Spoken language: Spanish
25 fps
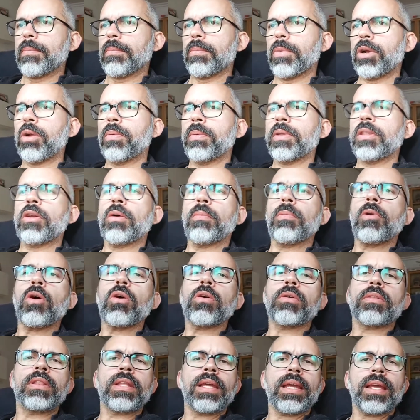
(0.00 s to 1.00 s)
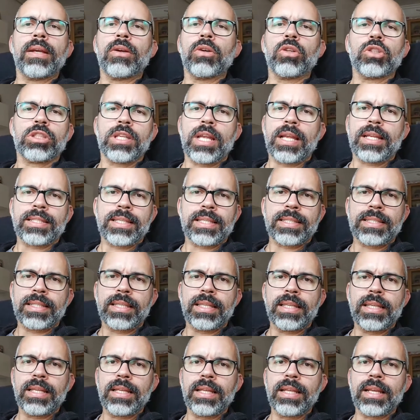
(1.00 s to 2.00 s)
Bueno, videoblog de cosas
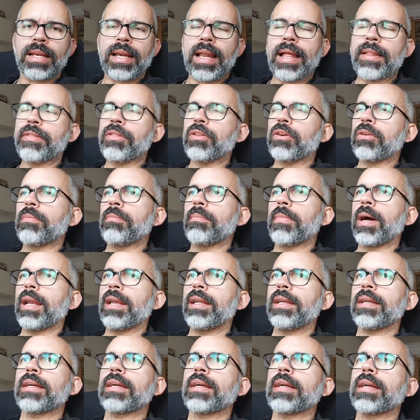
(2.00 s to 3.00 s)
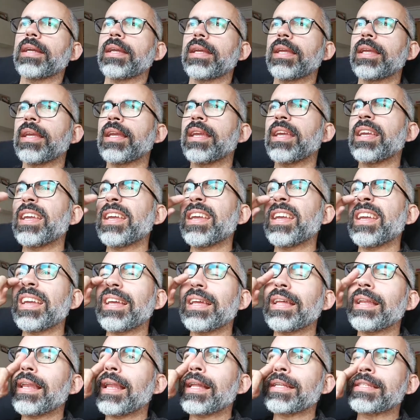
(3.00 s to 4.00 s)
así random, ¿vale?
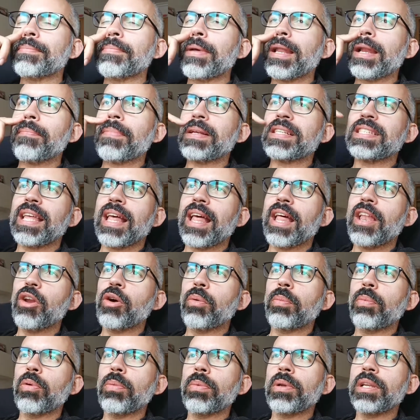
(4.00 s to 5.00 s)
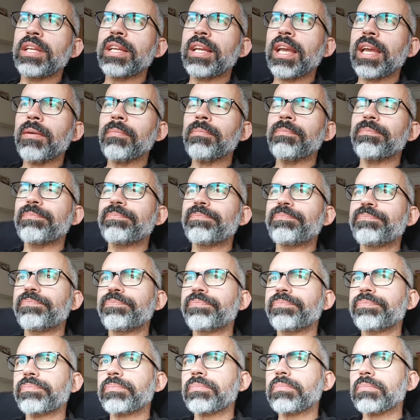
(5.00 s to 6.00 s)
Eh, la semana pasada no publiqué
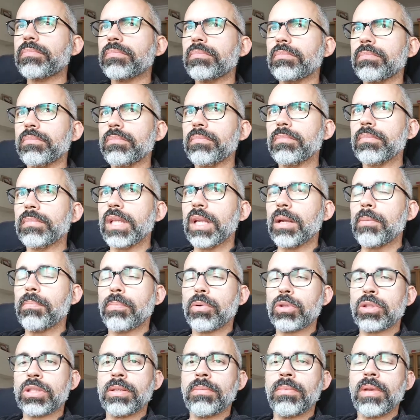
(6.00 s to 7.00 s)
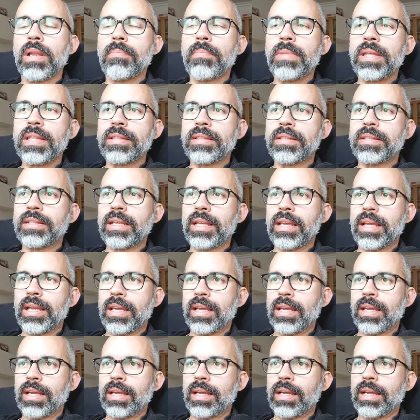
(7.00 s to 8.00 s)

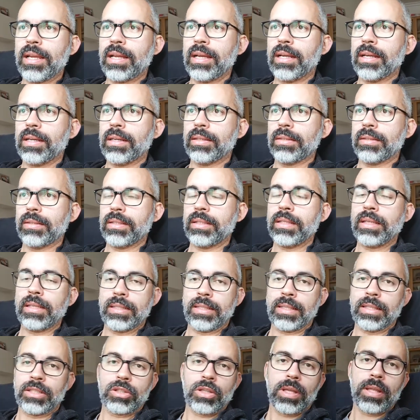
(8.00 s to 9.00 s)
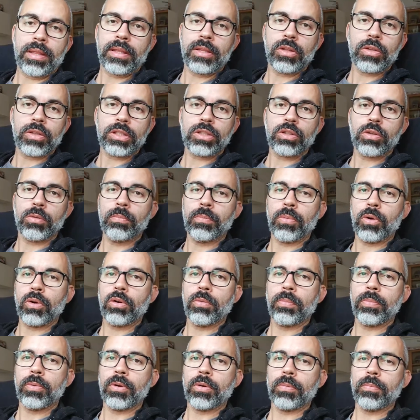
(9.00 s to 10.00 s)
posiblemente, y, estoy haciendo esto un
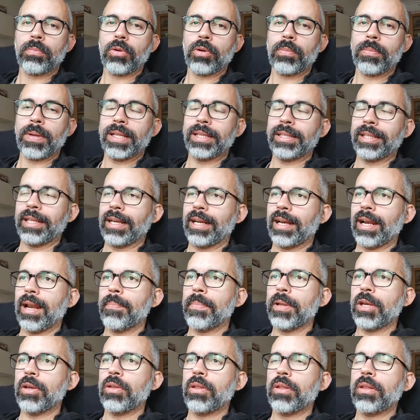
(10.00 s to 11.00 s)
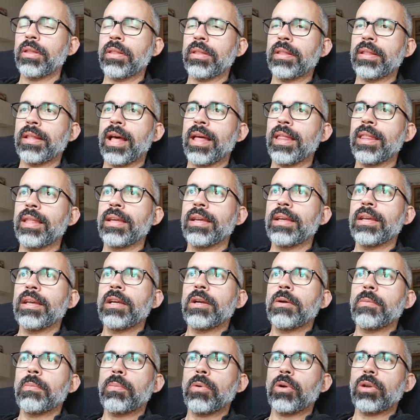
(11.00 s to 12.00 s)
poco por, mantener la periodicidad,
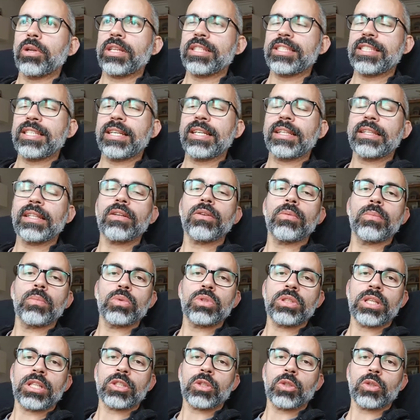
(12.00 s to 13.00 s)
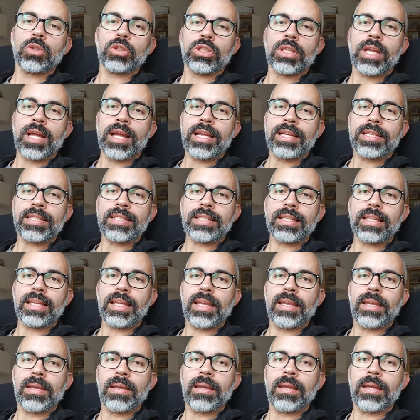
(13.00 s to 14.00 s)
porque sí que tengo muchas cosas
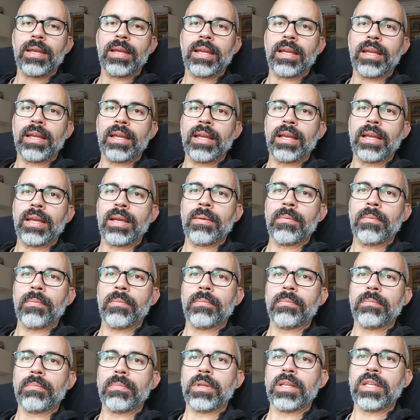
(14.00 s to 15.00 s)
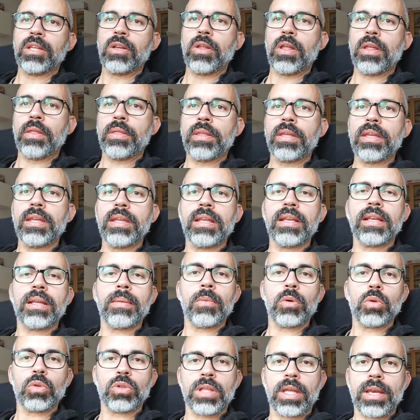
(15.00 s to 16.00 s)
que quiero decir,
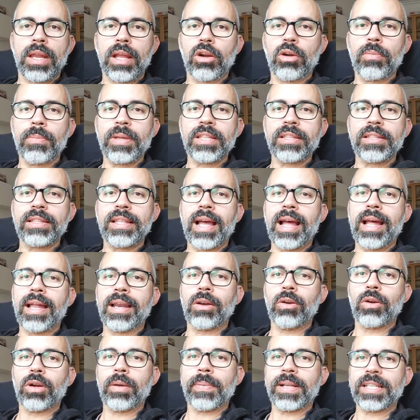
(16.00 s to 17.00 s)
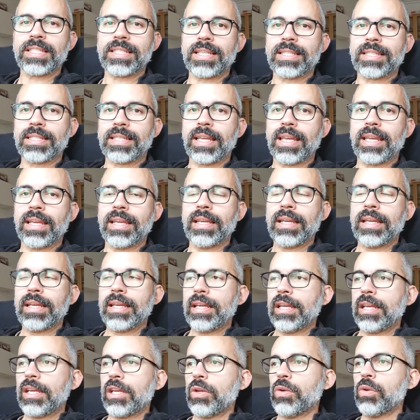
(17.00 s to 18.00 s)
que me gustaría comentar, lo que pasa es que
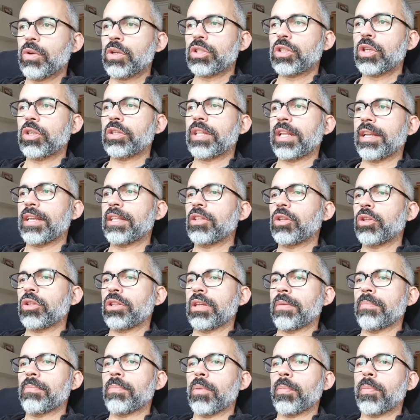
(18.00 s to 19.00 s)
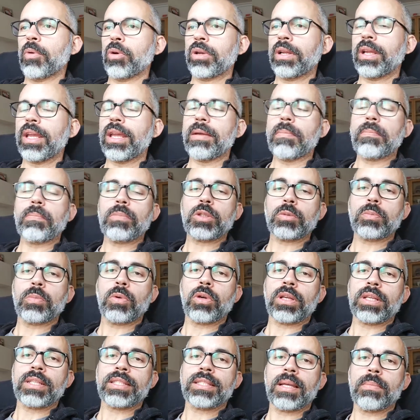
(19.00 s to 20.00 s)
no estoy teniendo tiempo. ¿Por qué? Pues
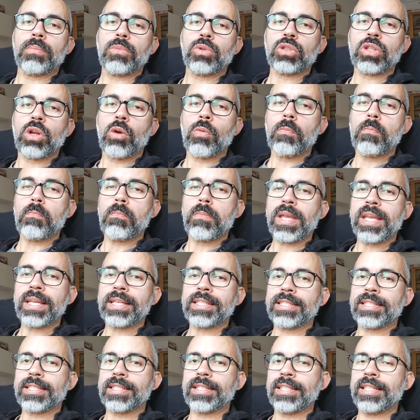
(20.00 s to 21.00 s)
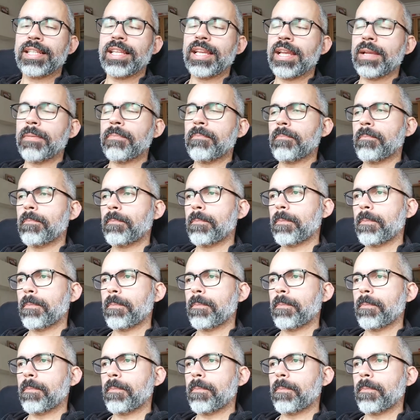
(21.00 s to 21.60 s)
porque estamos a un mes de...